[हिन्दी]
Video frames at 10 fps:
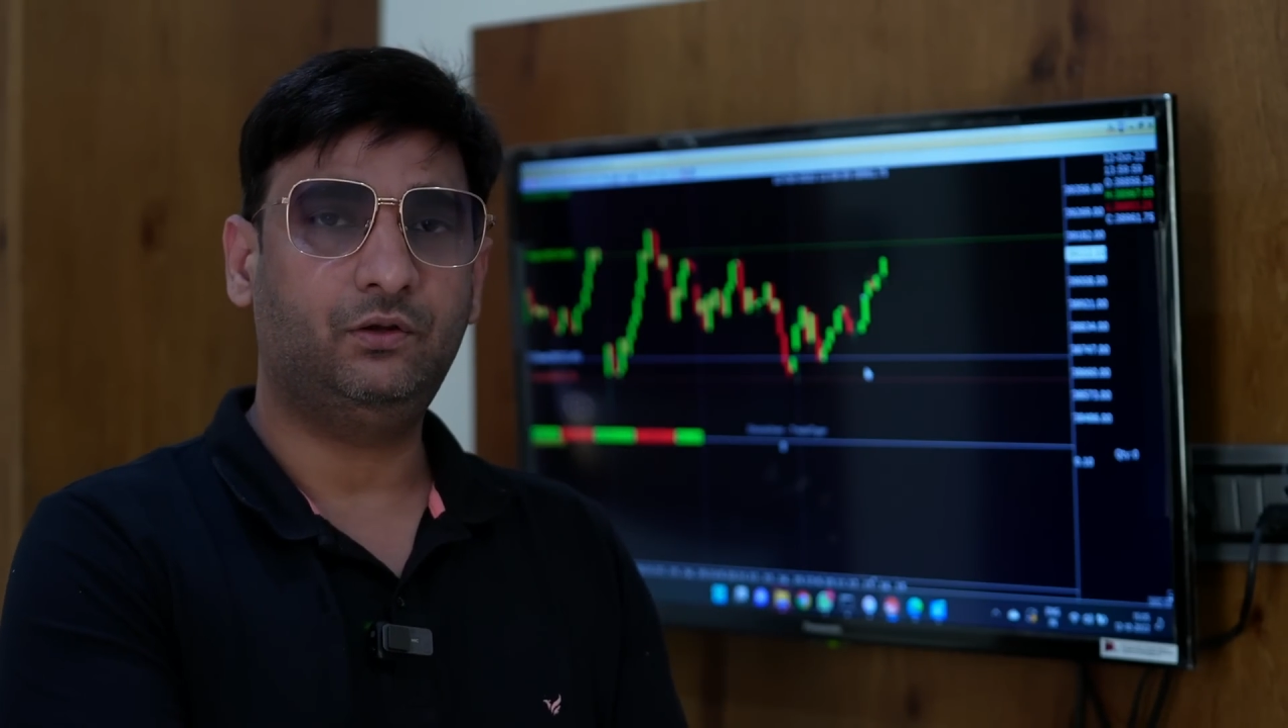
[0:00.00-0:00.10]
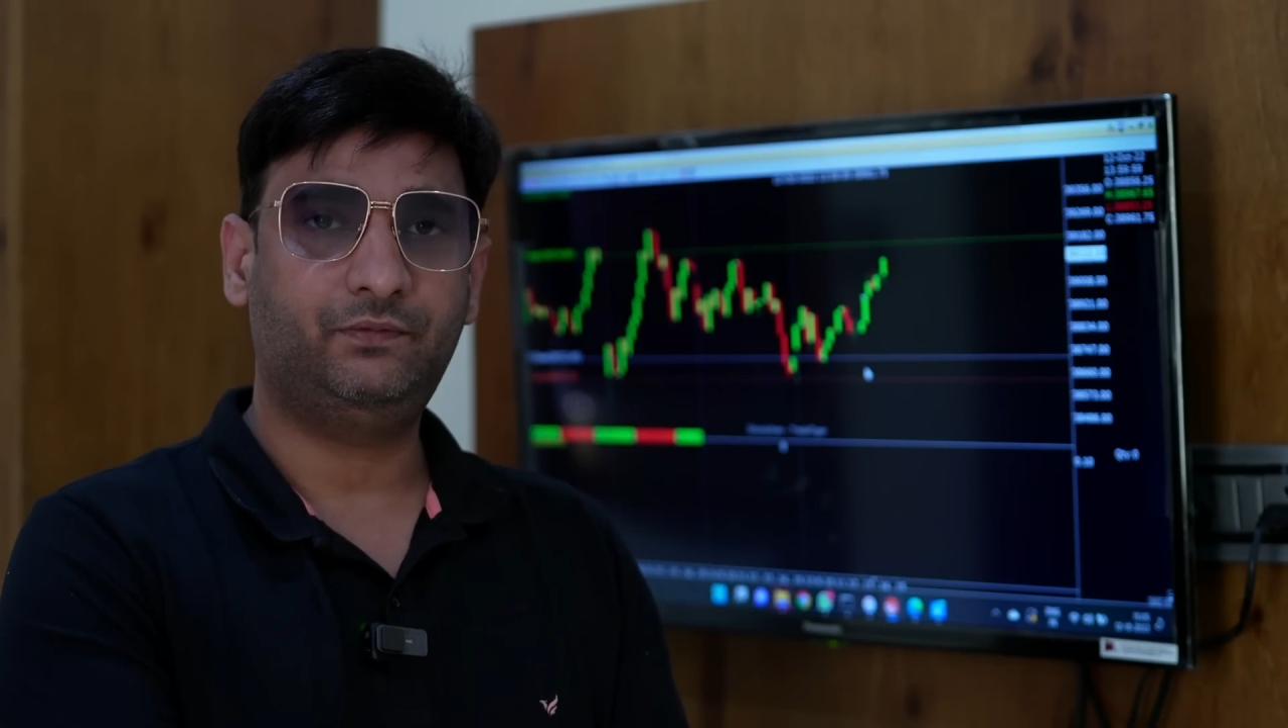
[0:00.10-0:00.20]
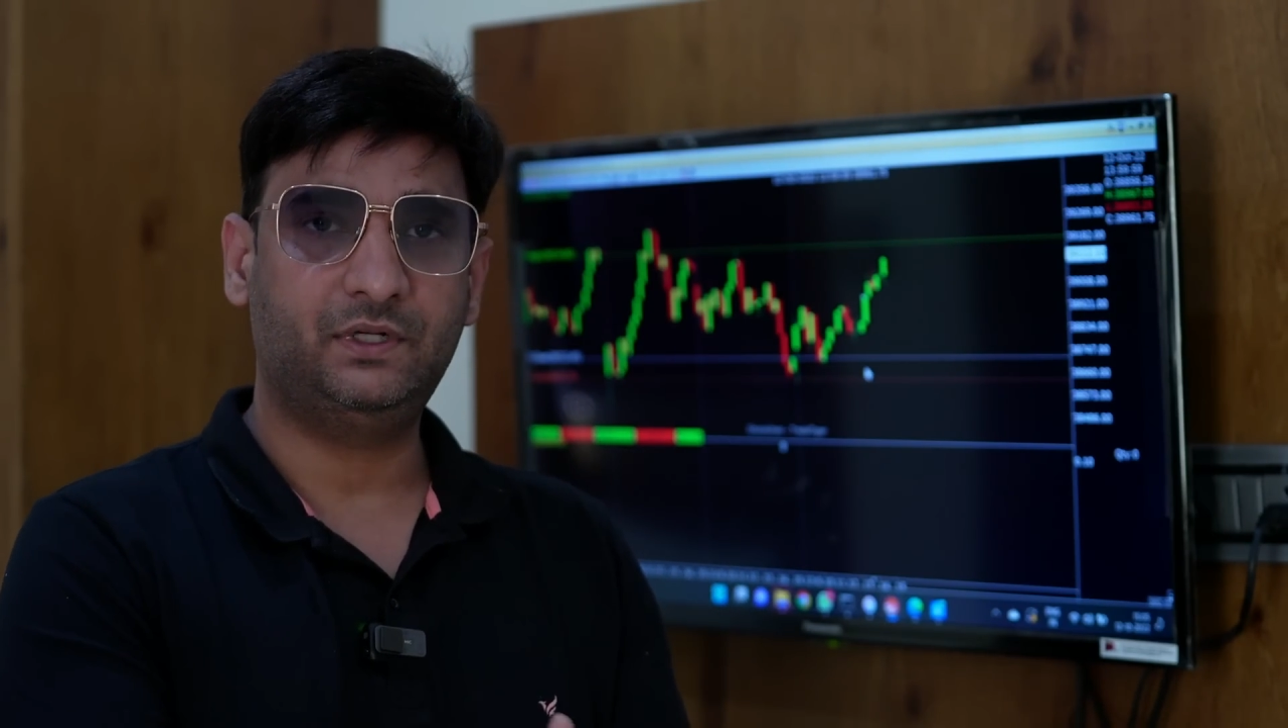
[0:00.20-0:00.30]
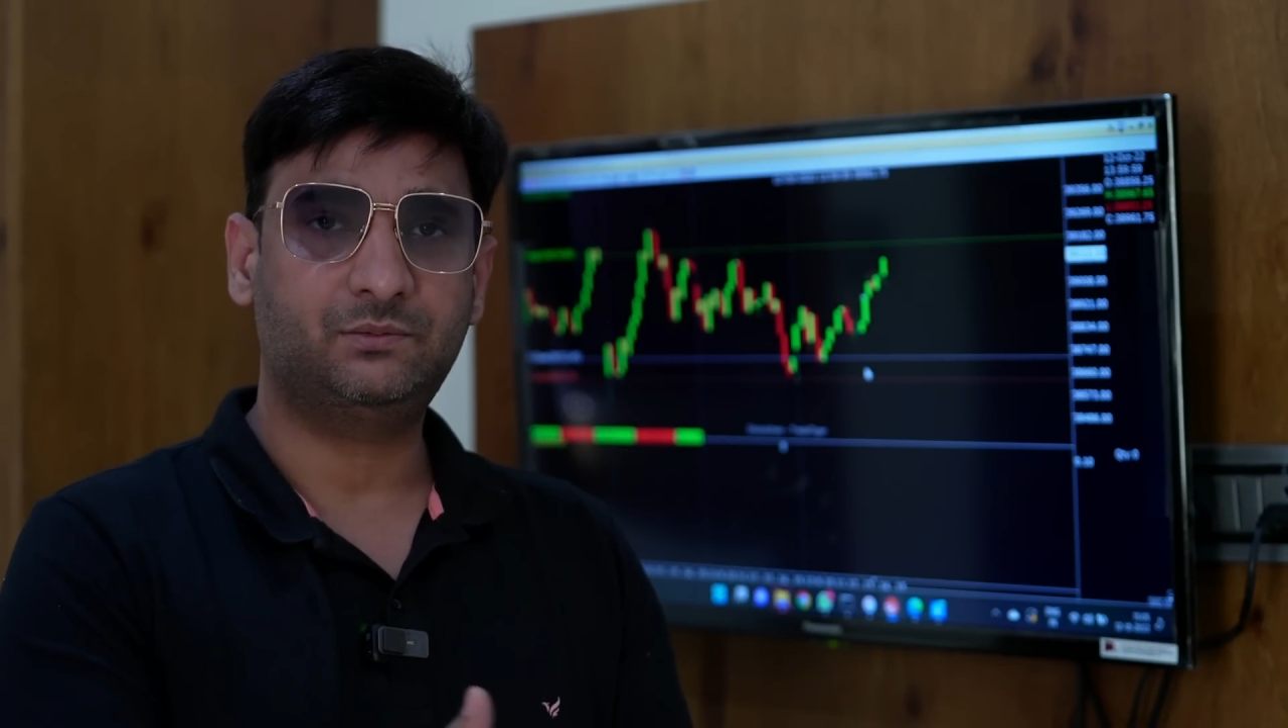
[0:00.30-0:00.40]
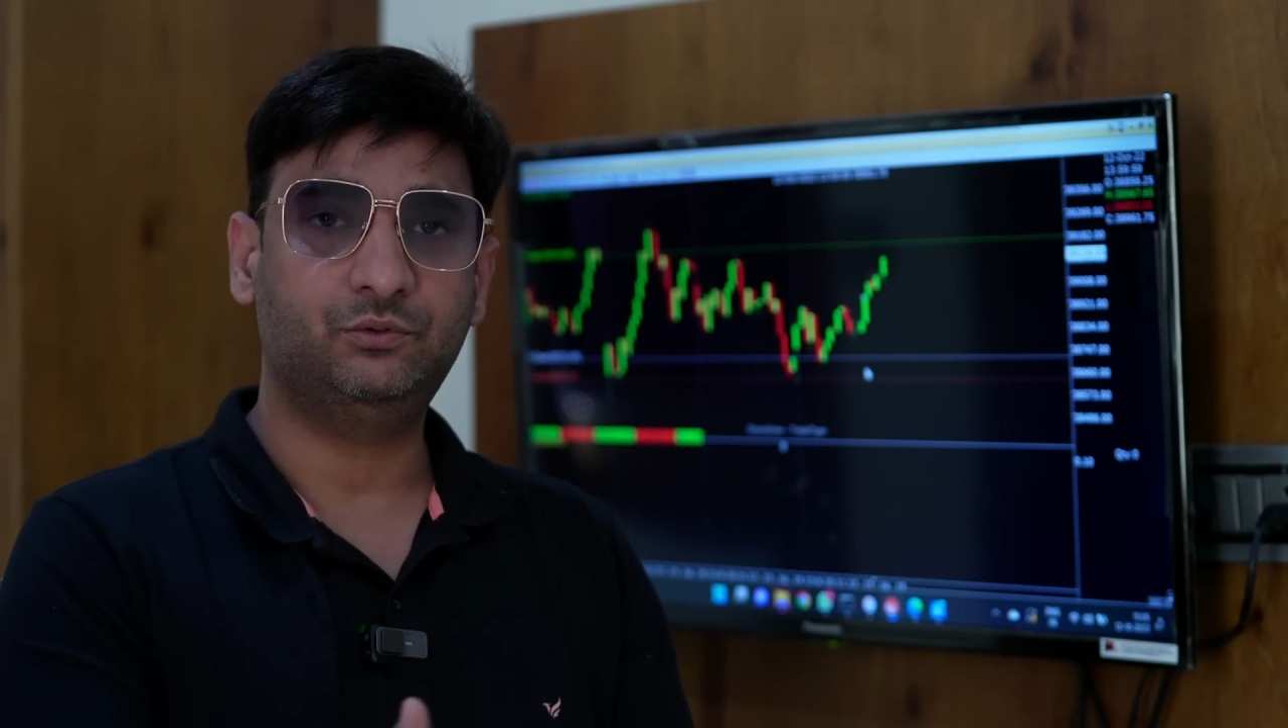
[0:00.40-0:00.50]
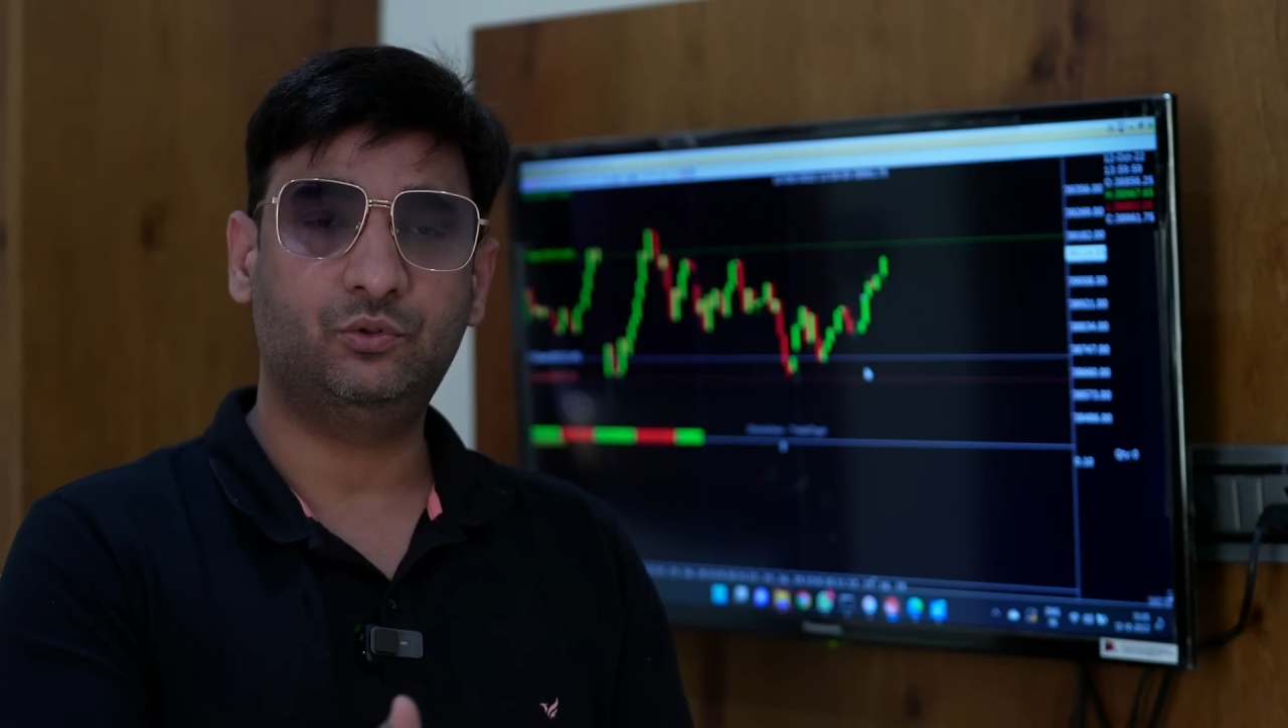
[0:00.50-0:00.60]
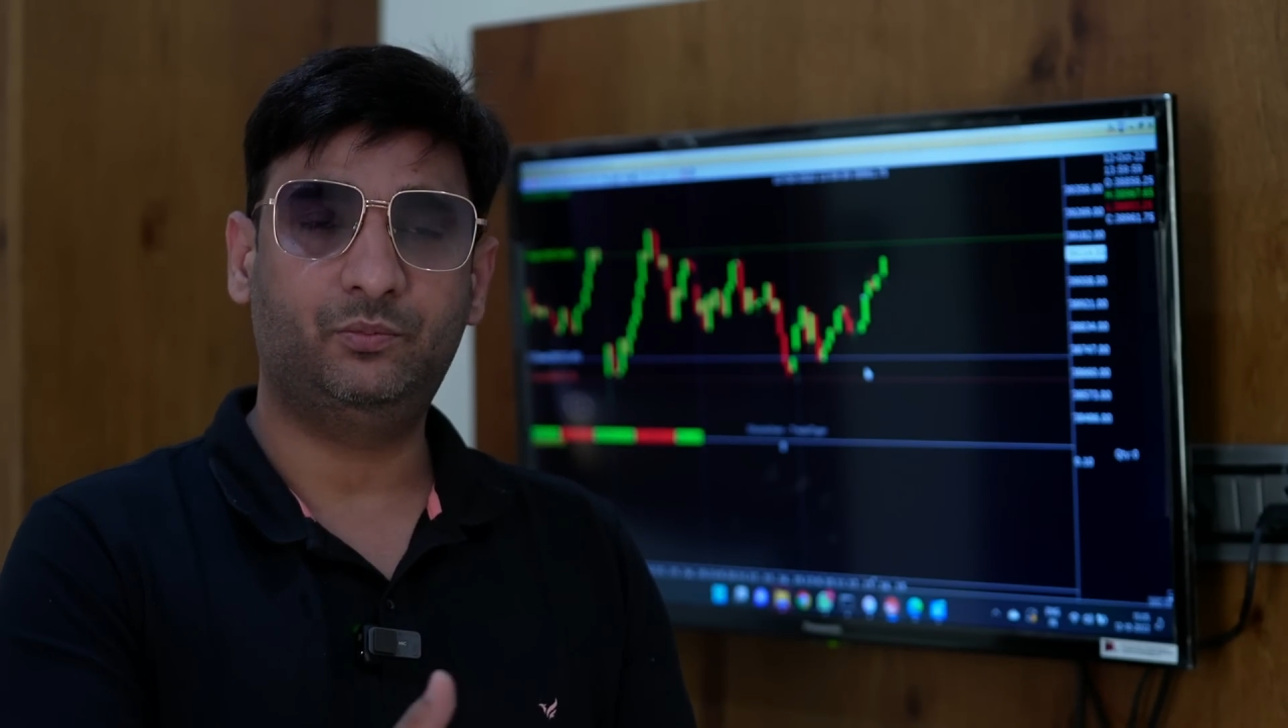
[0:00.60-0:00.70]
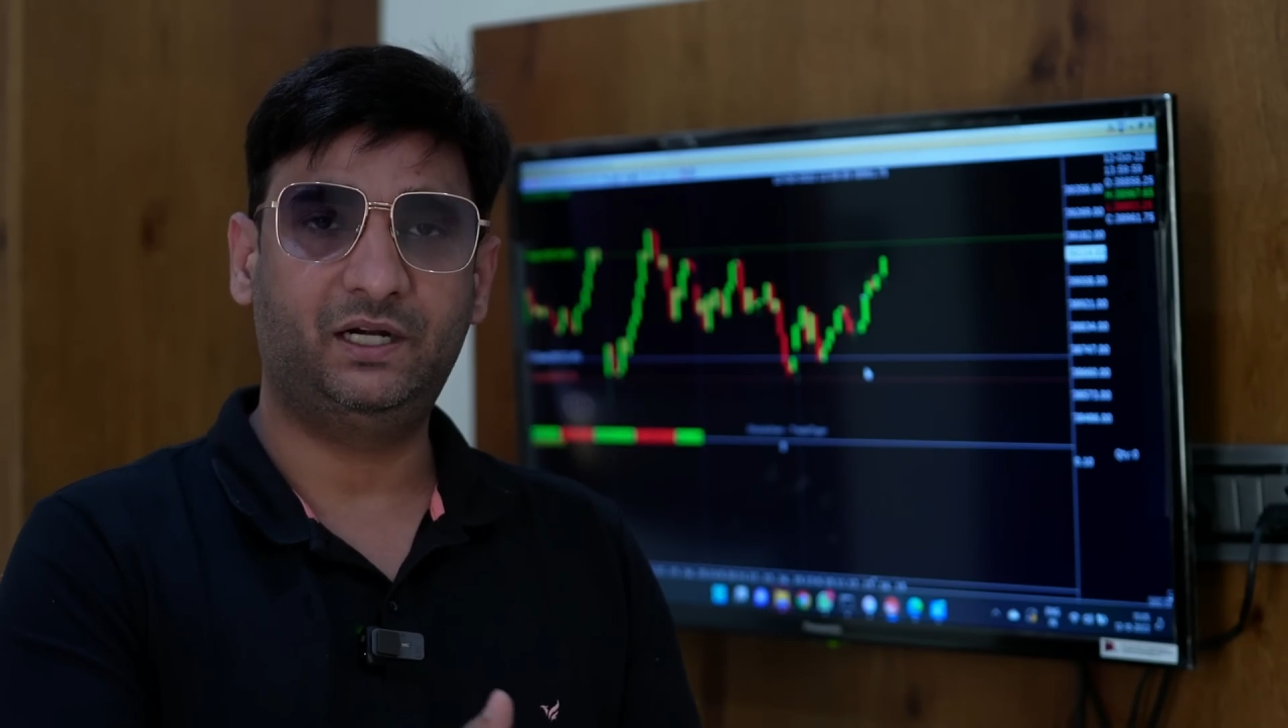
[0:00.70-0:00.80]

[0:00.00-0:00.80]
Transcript: कॉन्फ्रेंस में जो